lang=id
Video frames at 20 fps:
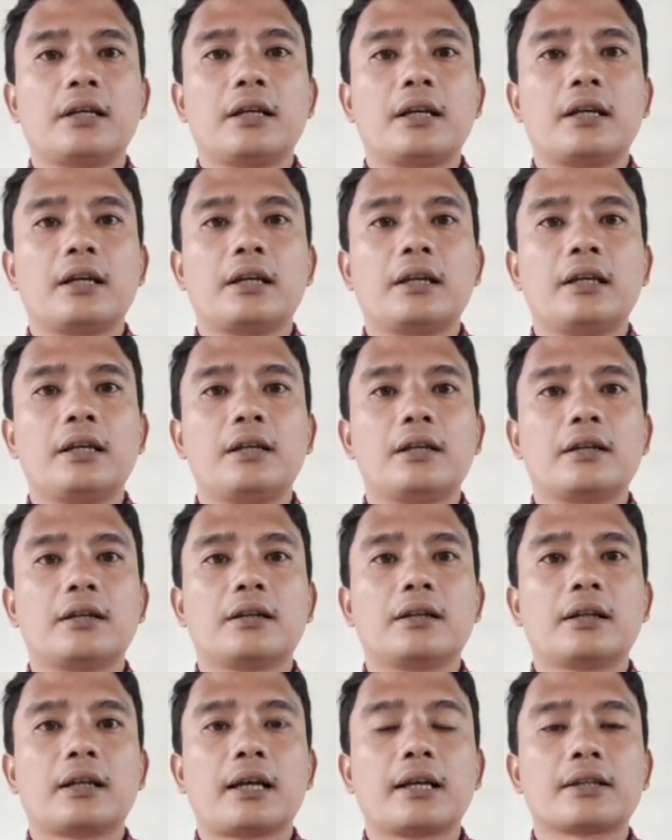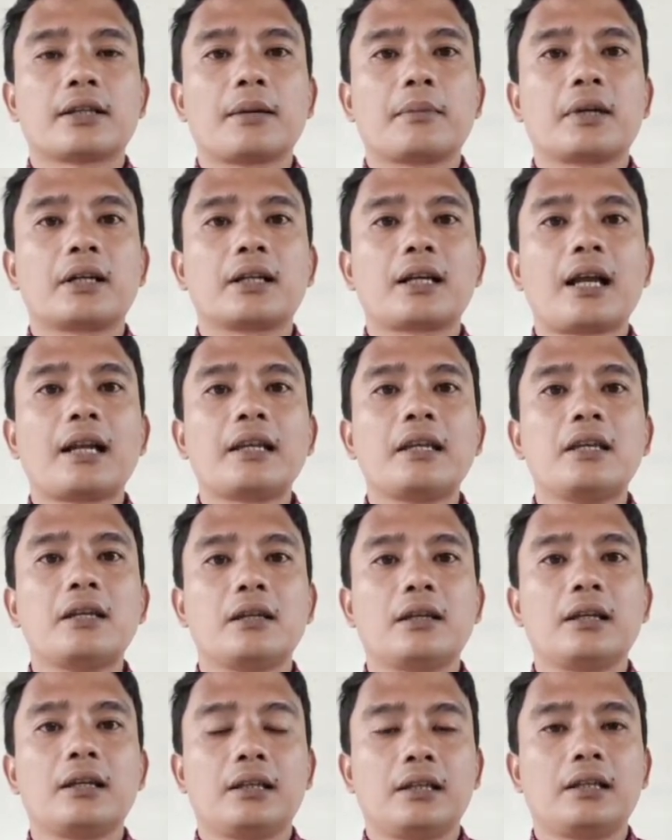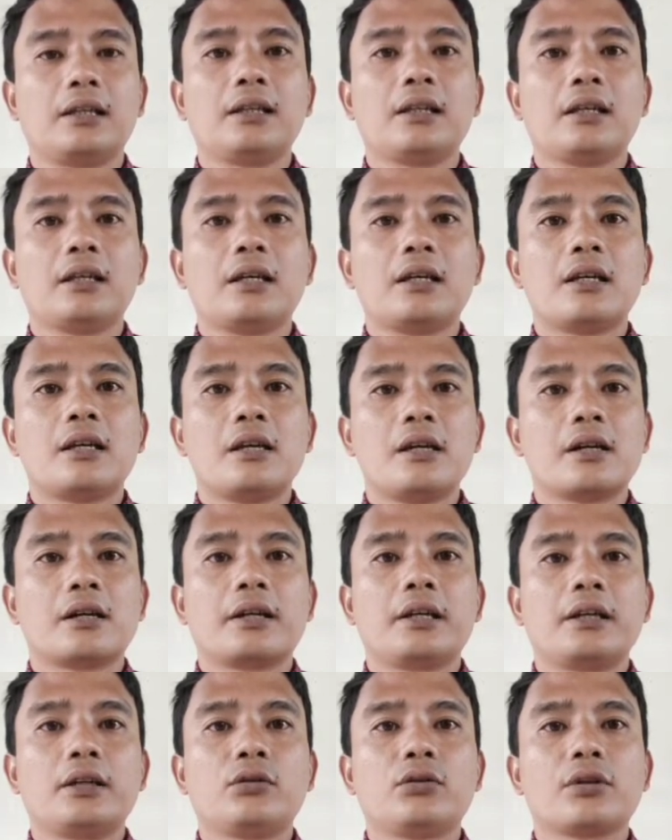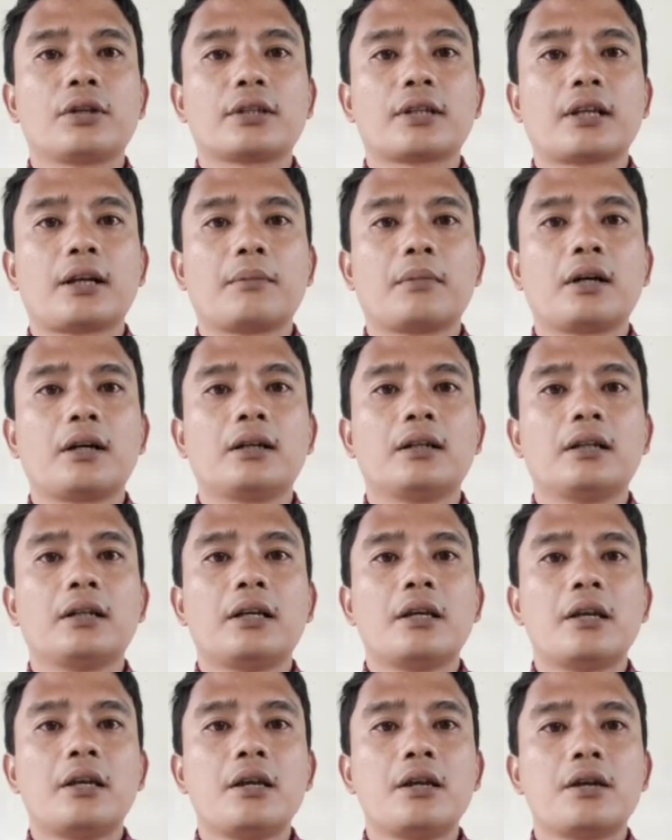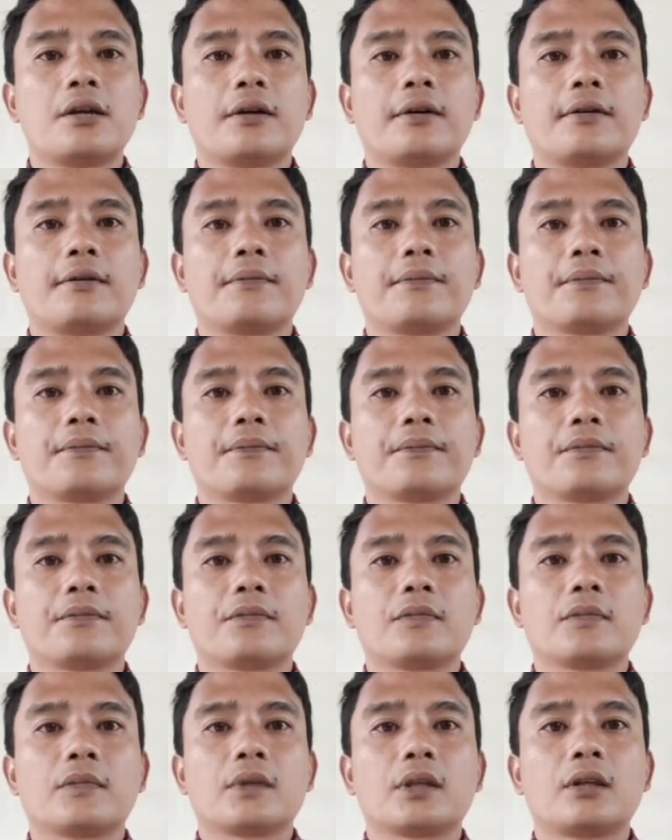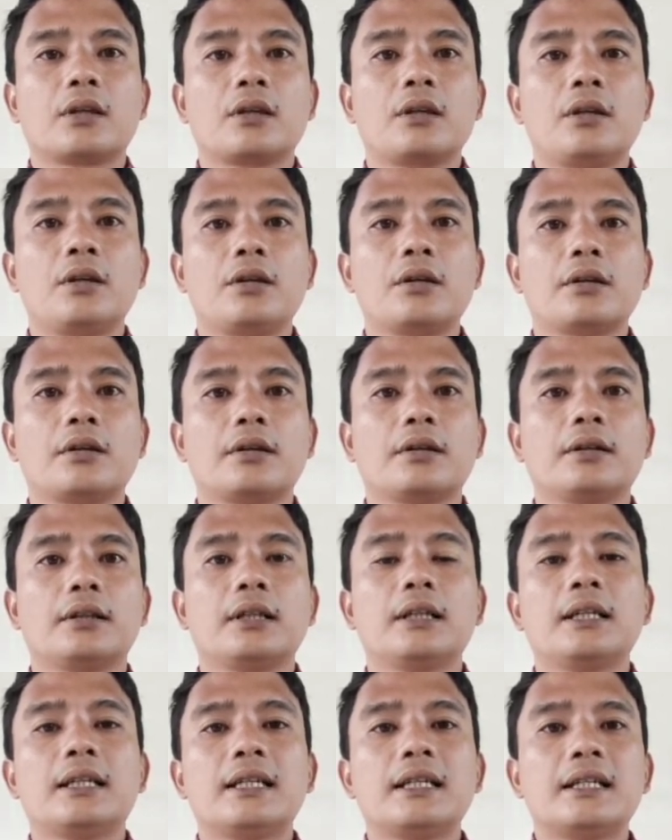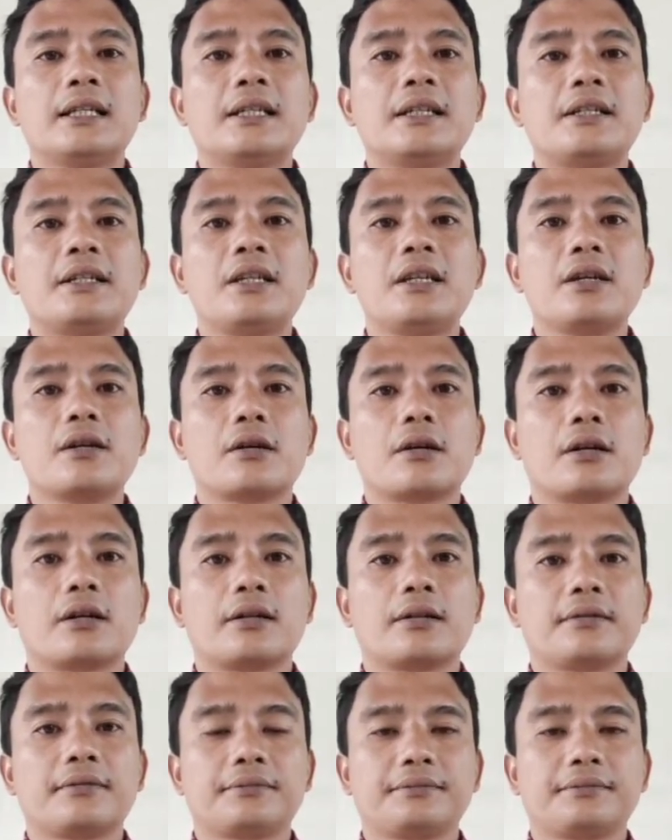here nah sama dengan he ini here ini juga sama here, here, dear,